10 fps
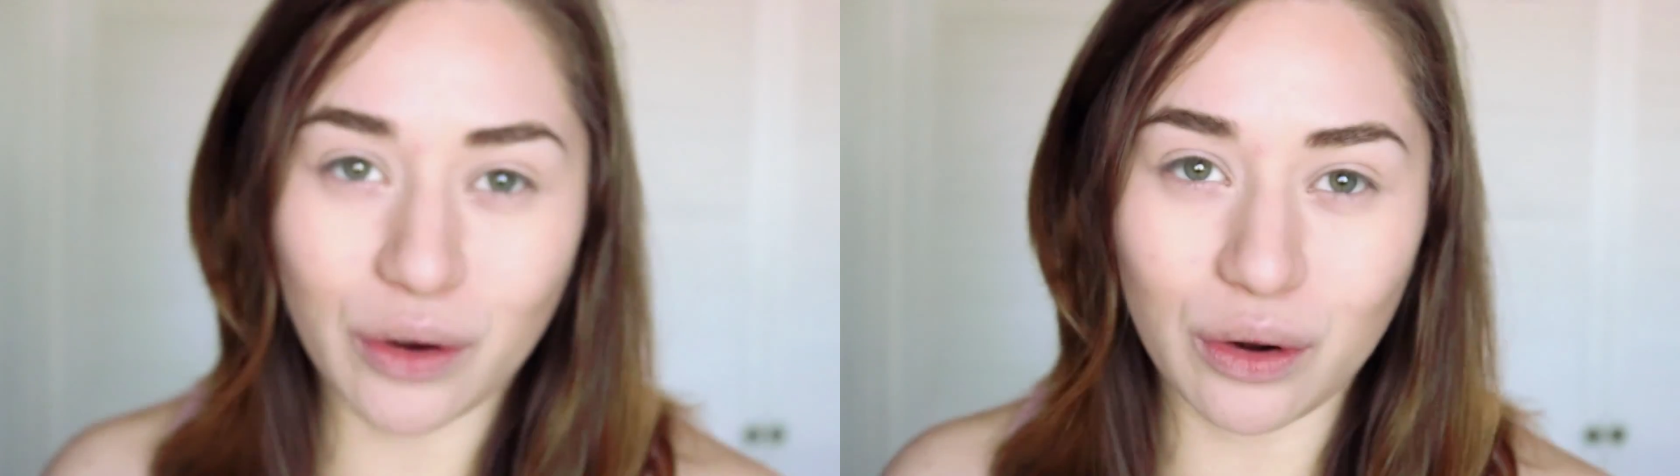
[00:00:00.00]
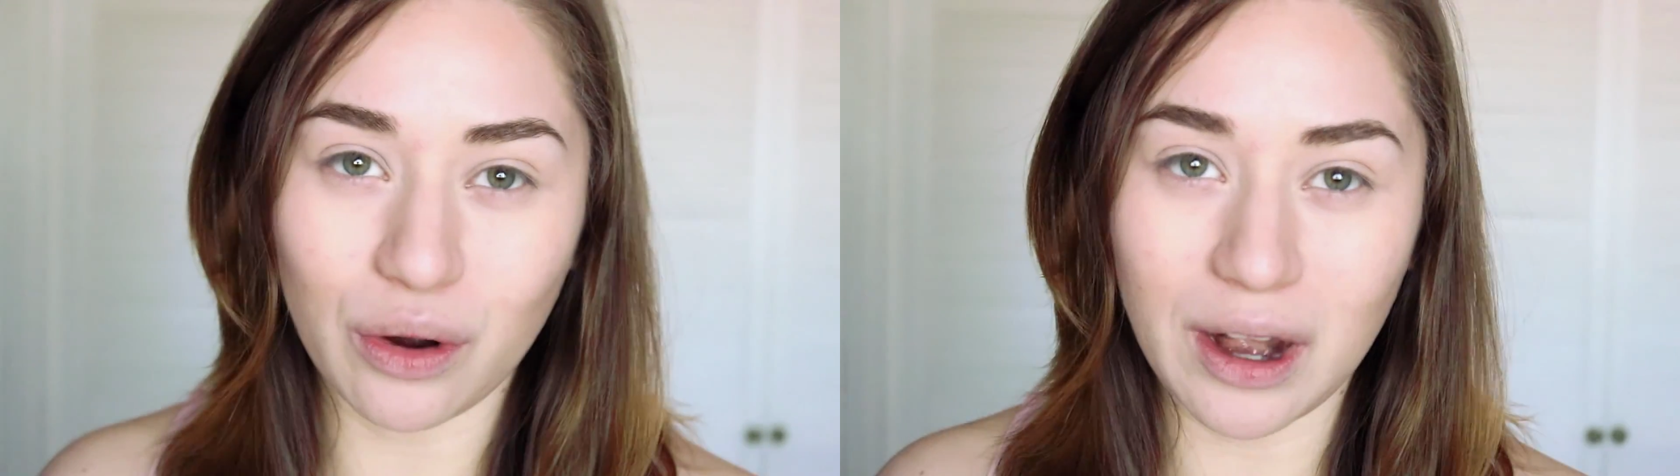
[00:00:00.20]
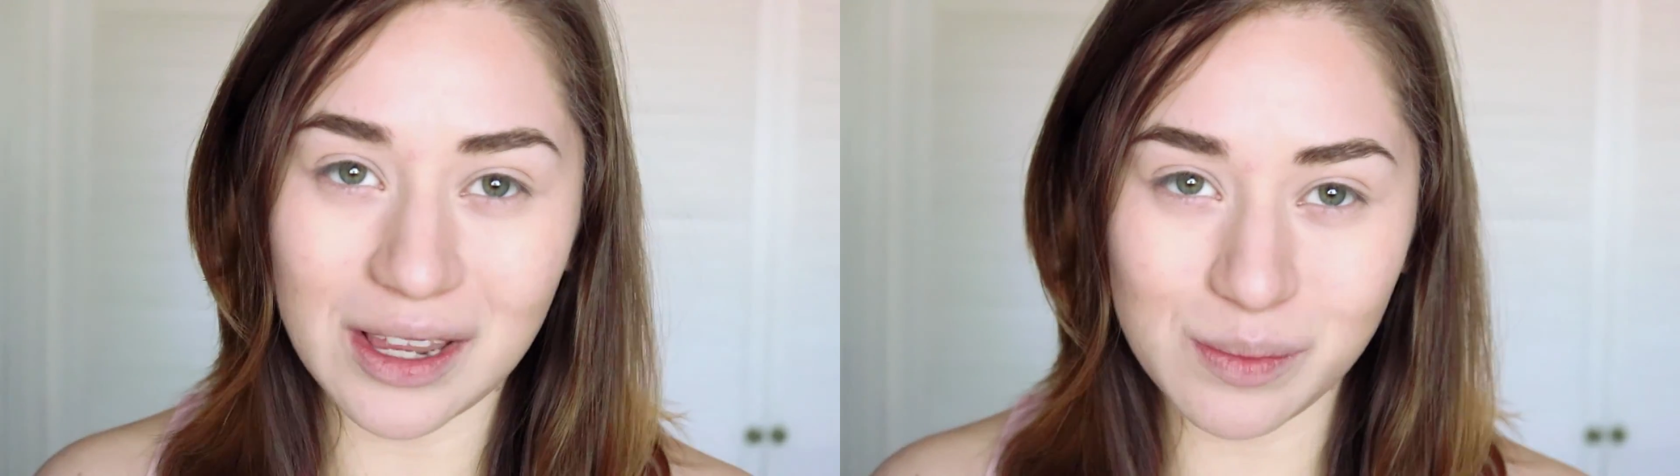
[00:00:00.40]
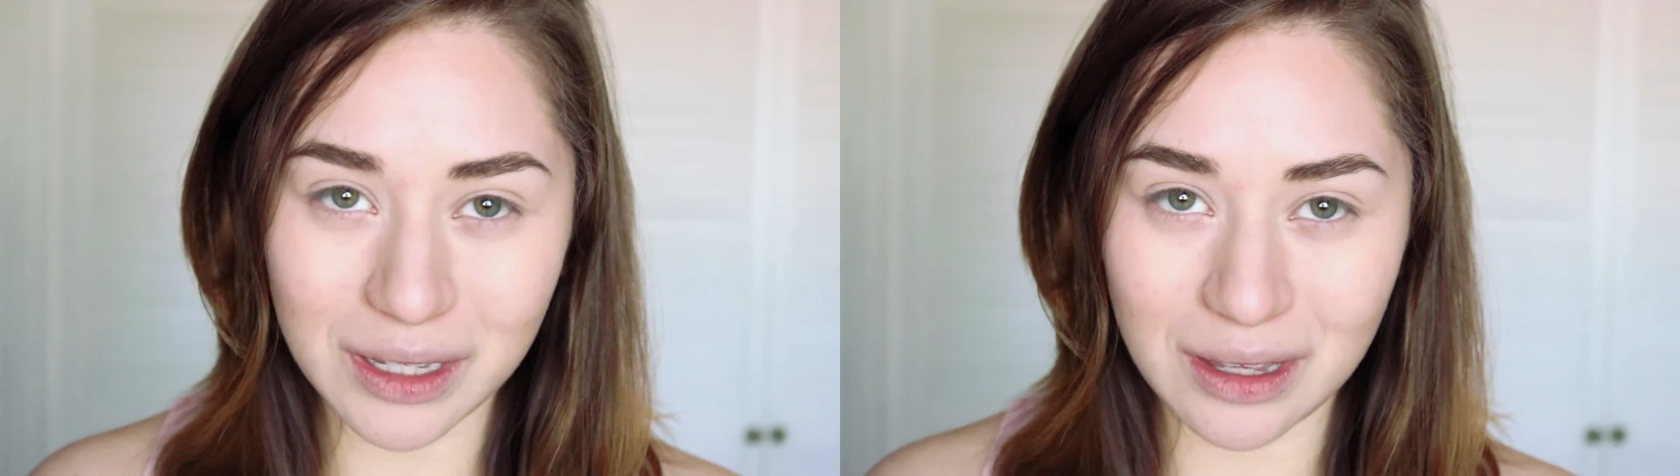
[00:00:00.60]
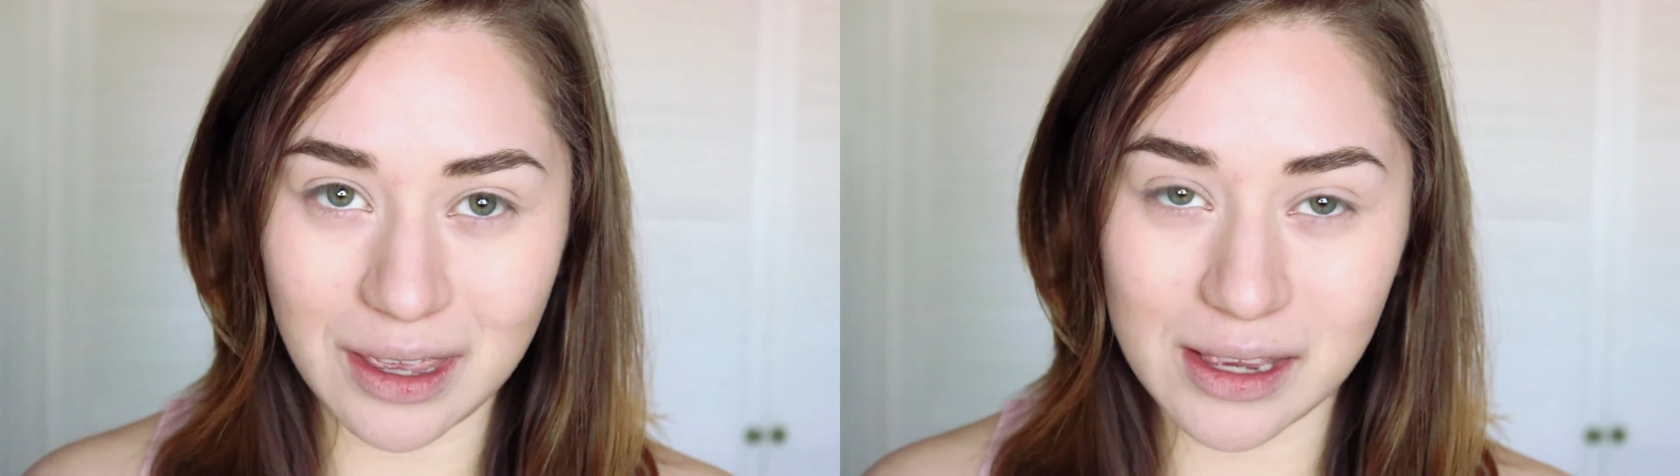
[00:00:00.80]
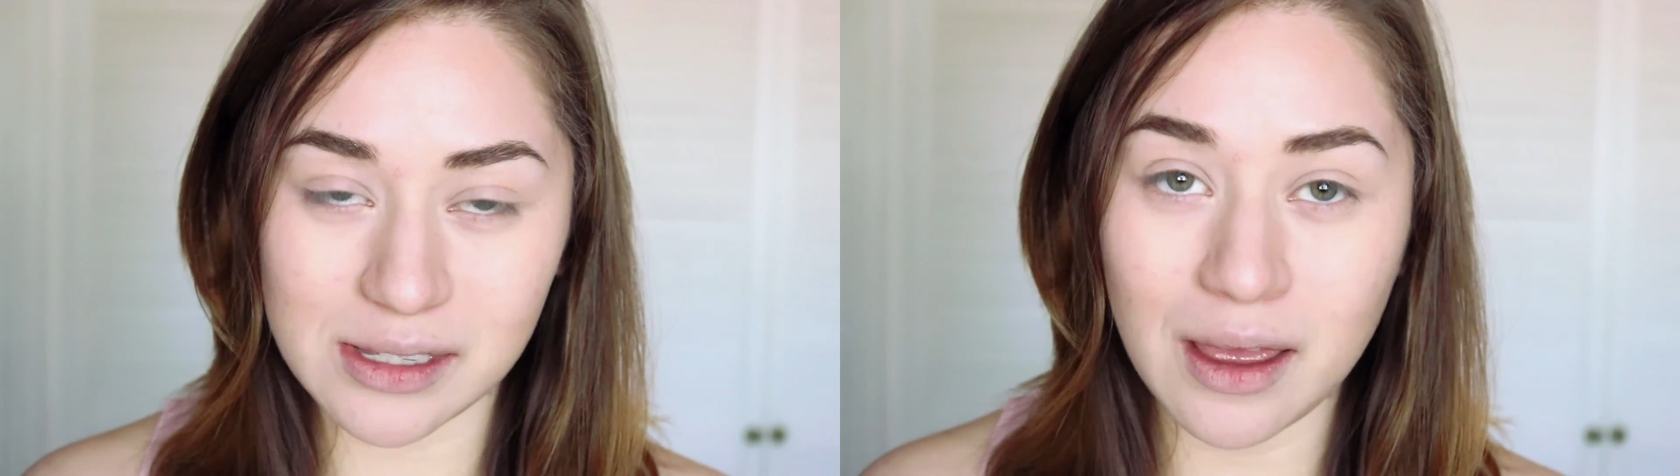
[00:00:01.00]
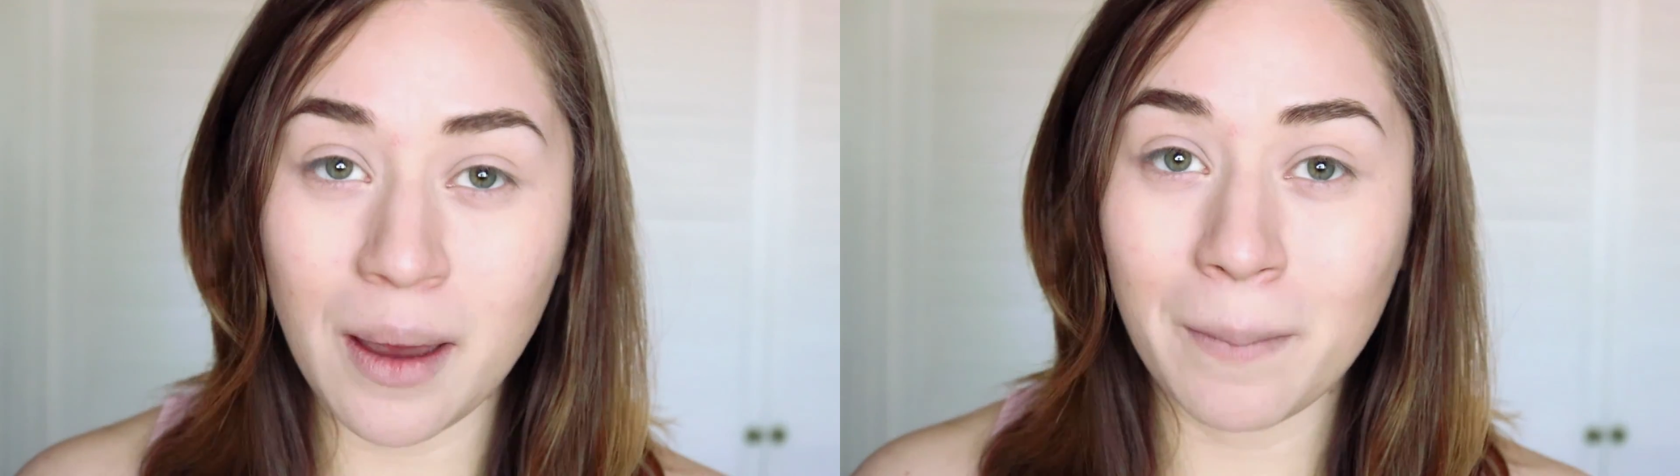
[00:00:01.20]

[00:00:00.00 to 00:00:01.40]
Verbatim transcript: color a las mejillas